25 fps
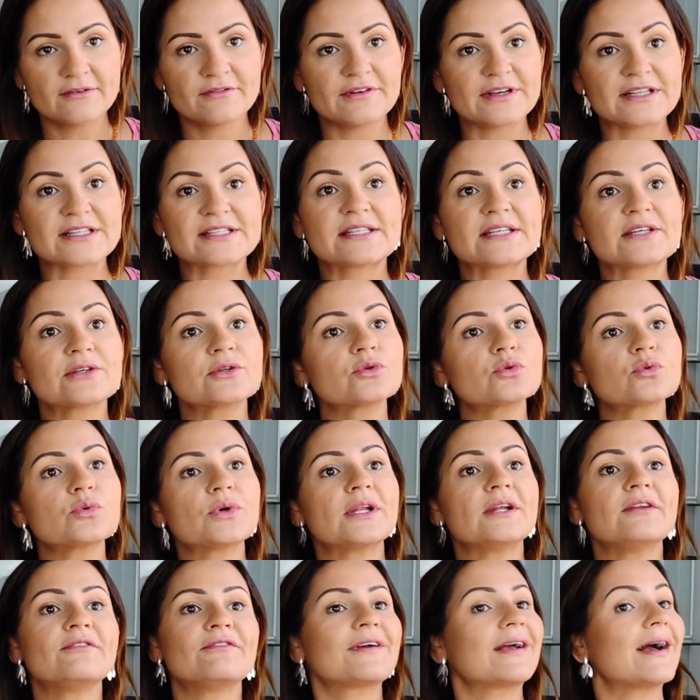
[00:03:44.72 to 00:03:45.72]
fazendo
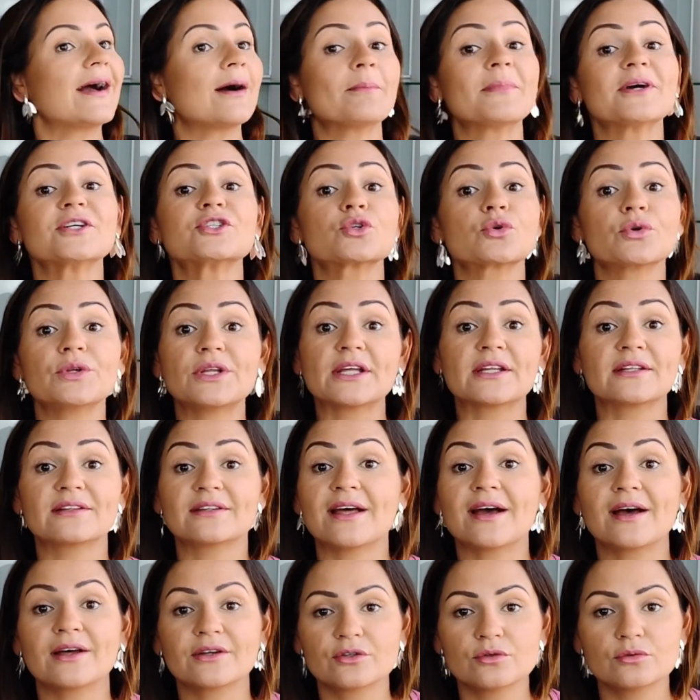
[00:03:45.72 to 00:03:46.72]
ele ficar mais
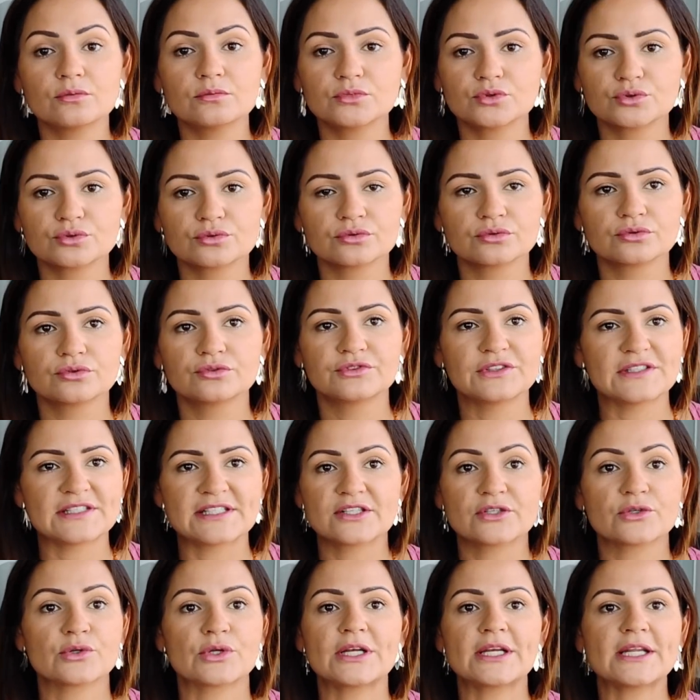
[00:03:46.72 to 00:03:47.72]
conectado ao mundo,
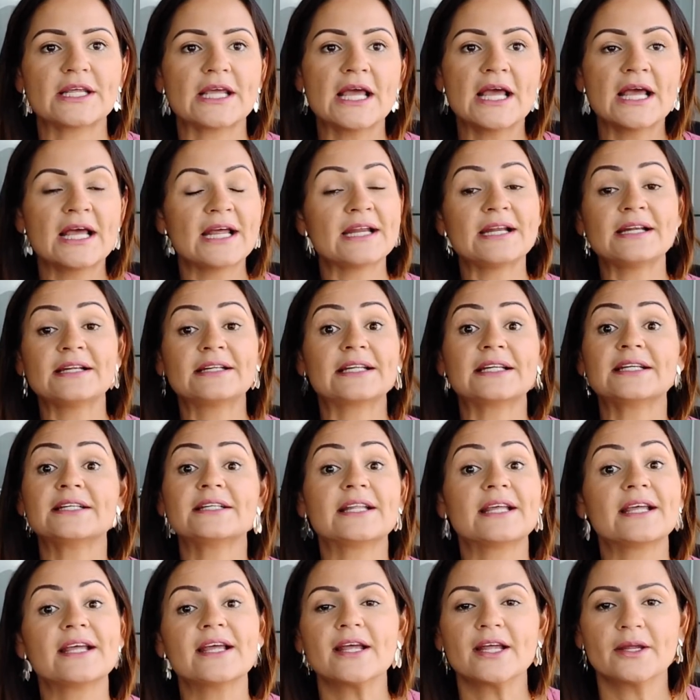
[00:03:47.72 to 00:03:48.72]
fazendo ele
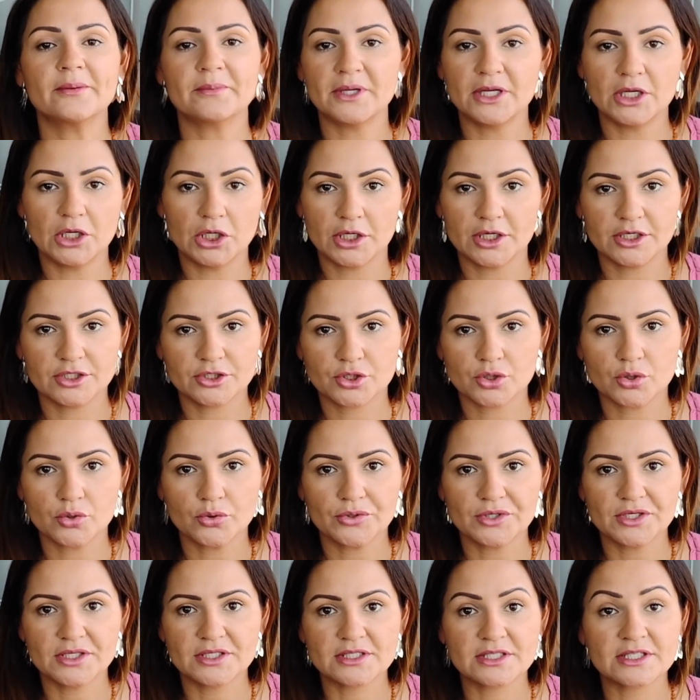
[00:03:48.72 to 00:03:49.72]
entender melhor as
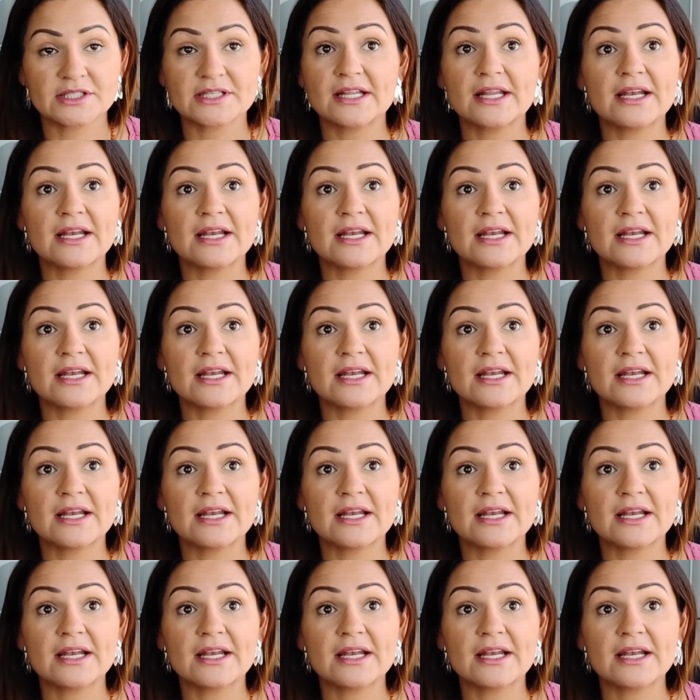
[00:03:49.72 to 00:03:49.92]
coisas.